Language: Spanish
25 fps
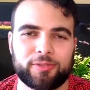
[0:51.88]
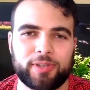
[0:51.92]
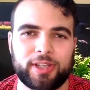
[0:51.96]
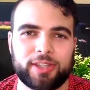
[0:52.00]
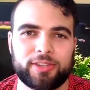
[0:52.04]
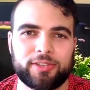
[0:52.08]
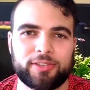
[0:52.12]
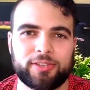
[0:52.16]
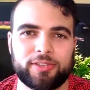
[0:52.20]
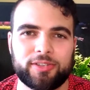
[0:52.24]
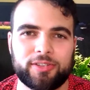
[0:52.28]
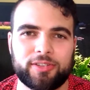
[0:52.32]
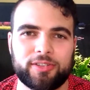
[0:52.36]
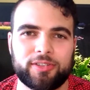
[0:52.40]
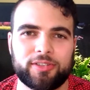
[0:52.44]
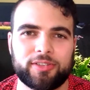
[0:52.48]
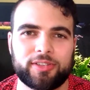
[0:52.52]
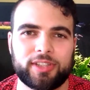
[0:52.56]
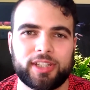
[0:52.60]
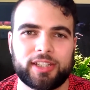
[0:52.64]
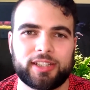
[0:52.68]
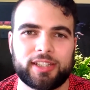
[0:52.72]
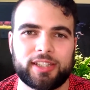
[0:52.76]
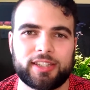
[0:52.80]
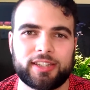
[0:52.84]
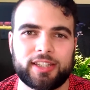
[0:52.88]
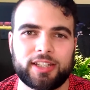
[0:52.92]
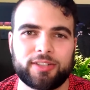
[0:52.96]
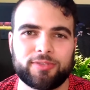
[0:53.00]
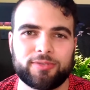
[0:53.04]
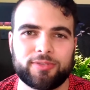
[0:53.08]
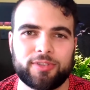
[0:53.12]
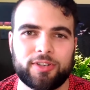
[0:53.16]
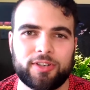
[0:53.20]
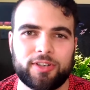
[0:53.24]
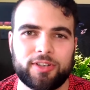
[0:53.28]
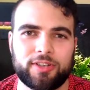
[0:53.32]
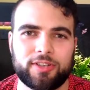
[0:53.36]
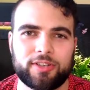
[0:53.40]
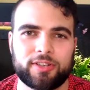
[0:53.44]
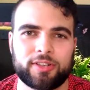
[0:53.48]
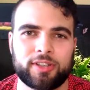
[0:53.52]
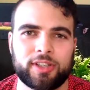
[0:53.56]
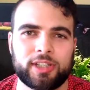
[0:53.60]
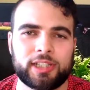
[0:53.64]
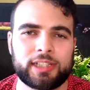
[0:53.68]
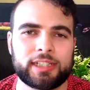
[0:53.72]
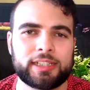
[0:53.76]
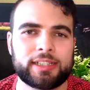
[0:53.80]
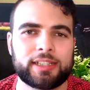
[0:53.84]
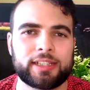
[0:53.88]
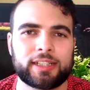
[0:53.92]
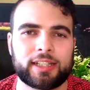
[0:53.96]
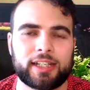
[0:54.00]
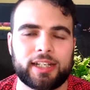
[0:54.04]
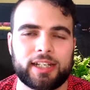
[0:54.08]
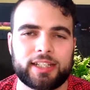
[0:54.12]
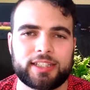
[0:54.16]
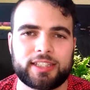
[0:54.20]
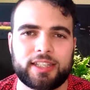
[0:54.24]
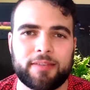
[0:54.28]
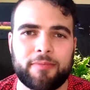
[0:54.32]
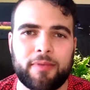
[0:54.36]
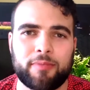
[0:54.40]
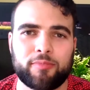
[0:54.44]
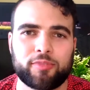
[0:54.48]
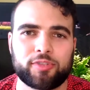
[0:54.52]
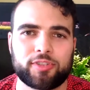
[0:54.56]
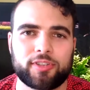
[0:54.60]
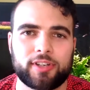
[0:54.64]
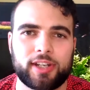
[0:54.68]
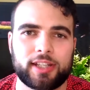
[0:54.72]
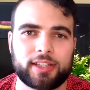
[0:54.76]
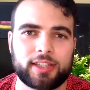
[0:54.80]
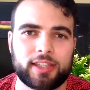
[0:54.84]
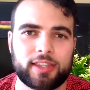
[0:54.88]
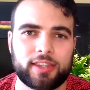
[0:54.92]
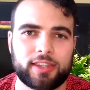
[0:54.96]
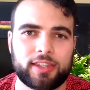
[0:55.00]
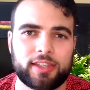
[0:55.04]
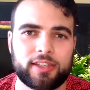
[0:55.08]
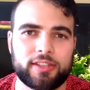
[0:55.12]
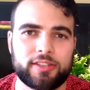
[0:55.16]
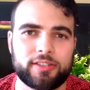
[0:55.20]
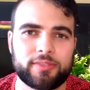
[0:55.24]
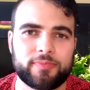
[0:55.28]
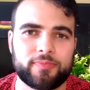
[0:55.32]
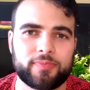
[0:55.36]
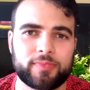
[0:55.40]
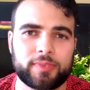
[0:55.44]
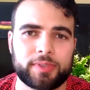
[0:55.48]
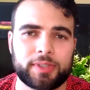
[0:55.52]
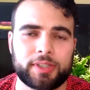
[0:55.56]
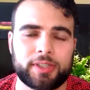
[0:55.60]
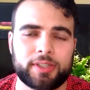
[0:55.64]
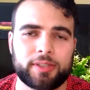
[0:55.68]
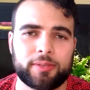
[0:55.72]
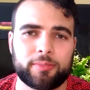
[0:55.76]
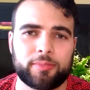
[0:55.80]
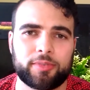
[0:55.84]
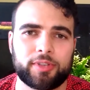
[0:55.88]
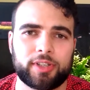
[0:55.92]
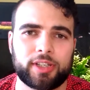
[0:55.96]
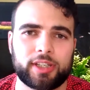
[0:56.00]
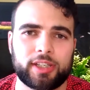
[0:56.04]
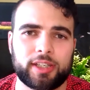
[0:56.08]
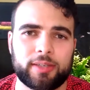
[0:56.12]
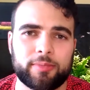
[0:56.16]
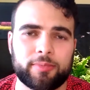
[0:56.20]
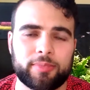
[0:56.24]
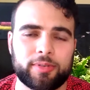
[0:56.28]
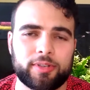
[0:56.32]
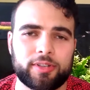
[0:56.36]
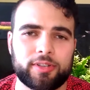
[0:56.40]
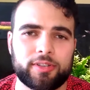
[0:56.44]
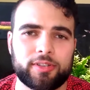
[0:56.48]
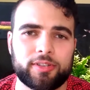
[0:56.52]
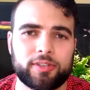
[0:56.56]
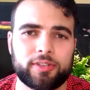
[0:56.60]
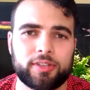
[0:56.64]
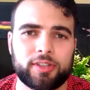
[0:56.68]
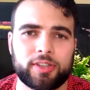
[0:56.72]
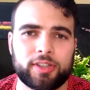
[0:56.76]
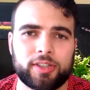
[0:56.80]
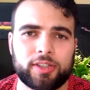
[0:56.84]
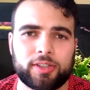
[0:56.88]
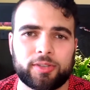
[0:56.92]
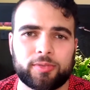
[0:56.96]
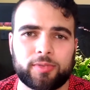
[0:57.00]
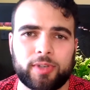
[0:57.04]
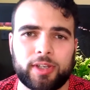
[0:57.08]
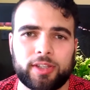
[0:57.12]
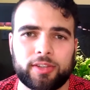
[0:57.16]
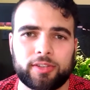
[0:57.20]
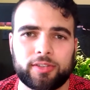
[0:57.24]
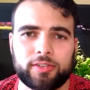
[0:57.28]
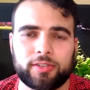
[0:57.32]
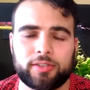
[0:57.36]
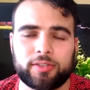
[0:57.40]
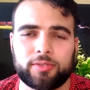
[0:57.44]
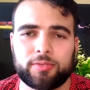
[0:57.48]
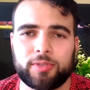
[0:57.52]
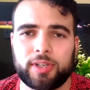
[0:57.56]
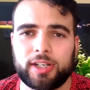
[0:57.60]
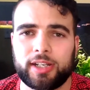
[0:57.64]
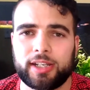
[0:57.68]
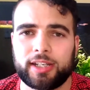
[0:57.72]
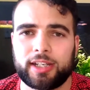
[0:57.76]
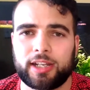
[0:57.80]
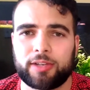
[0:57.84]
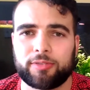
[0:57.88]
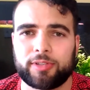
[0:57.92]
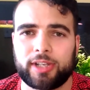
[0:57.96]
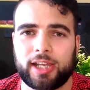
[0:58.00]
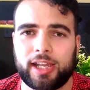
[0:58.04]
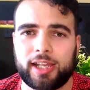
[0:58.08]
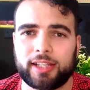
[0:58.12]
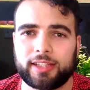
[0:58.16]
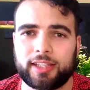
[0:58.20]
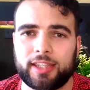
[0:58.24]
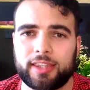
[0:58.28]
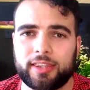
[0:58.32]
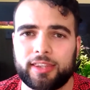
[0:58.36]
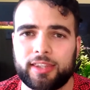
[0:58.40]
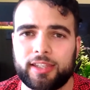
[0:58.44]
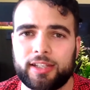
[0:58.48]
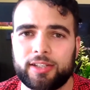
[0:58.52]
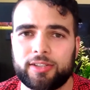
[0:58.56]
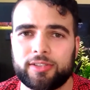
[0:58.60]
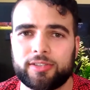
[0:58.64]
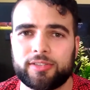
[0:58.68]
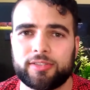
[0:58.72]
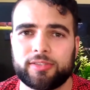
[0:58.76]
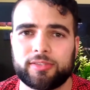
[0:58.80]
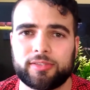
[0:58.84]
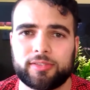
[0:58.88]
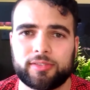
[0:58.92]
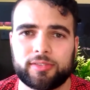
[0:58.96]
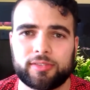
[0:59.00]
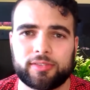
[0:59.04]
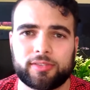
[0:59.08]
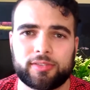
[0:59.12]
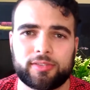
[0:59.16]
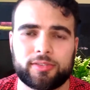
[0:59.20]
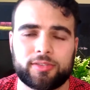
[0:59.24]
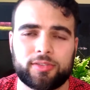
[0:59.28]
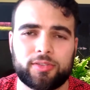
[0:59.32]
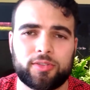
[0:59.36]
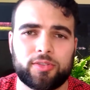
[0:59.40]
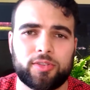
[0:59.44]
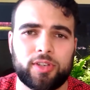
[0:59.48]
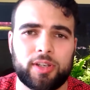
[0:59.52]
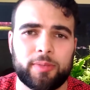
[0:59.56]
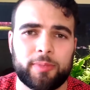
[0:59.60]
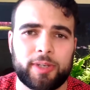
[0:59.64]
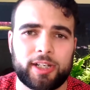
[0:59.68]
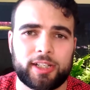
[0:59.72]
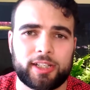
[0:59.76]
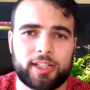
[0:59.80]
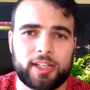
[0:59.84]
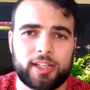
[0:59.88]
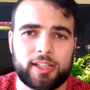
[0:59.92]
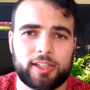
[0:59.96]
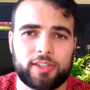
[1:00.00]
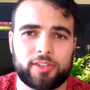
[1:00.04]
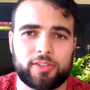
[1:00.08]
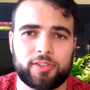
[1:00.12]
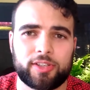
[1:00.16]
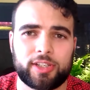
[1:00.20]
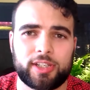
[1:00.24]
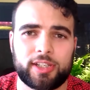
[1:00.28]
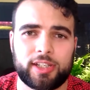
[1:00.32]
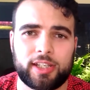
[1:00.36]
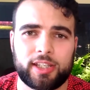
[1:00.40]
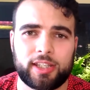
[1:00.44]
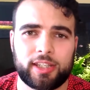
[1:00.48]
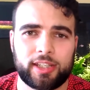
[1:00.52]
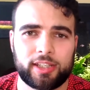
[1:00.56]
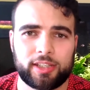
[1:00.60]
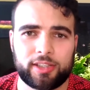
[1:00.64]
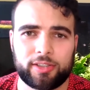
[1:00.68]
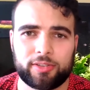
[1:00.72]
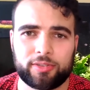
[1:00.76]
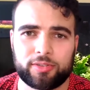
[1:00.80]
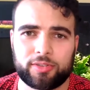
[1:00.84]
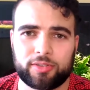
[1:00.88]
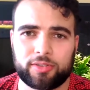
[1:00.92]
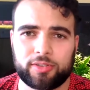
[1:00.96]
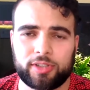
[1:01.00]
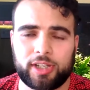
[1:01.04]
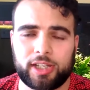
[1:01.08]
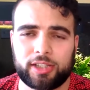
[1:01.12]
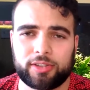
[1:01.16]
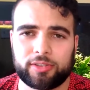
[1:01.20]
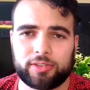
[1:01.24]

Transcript: Cuando detectan un olor que les llama mucho la atención, por ejemplo, cuando huelen a una gata en celo o el marcaje de orina de otro